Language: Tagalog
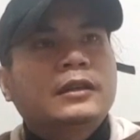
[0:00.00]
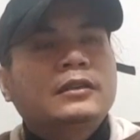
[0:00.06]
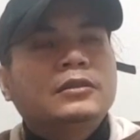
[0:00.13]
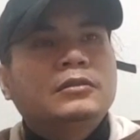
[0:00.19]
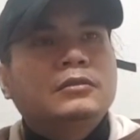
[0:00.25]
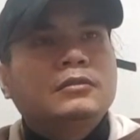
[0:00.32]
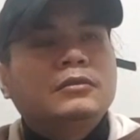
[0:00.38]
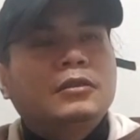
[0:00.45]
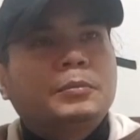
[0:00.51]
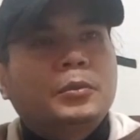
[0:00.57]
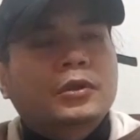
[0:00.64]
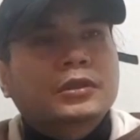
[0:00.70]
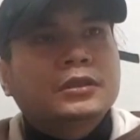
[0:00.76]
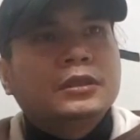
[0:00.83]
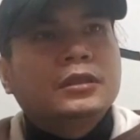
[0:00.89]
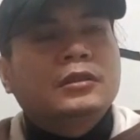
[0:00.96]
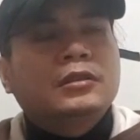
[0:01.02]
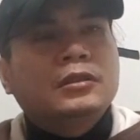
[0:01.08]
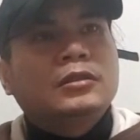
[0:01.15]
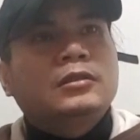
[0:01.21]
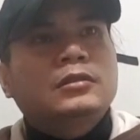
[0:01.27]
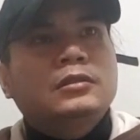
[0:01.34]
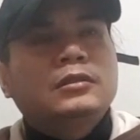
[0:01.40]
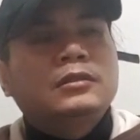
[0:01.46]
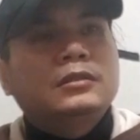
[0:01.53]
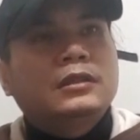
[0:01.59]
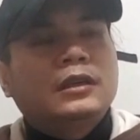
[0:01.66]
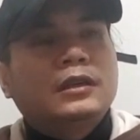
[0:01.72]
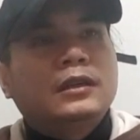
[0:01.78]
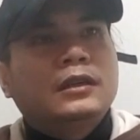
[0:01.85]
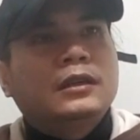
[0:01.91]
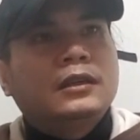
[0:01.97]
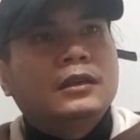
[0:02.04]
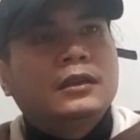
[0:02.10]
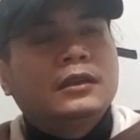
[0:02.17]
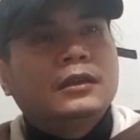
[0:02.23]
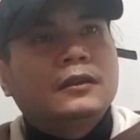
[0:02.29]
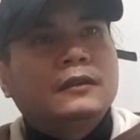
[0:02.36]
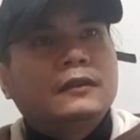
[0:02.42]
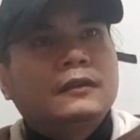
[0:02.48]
na rin yung opportunity no uh,